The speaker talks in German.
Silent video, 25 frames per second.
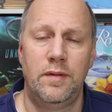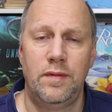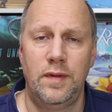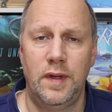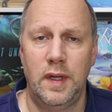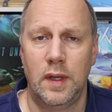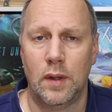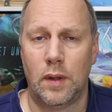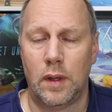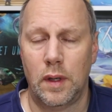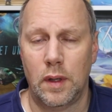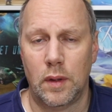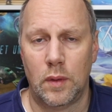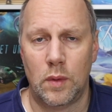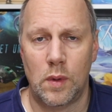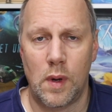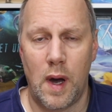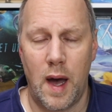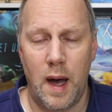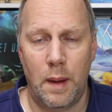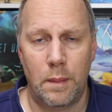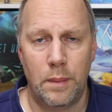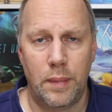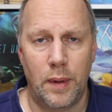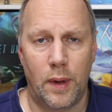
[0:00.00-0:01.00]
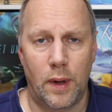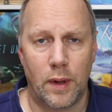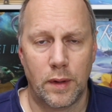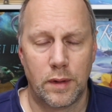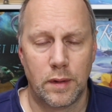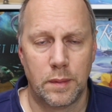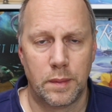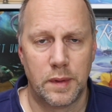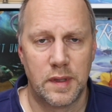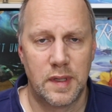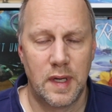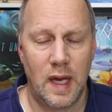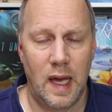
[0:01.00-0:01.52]
4 Euro am Porto
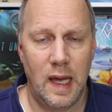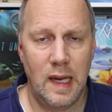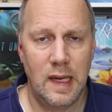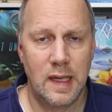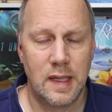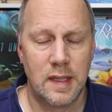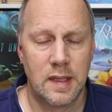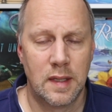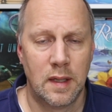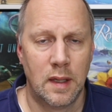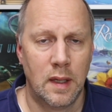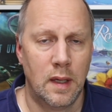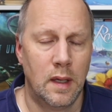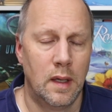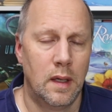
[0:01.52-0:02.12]
beteiligt.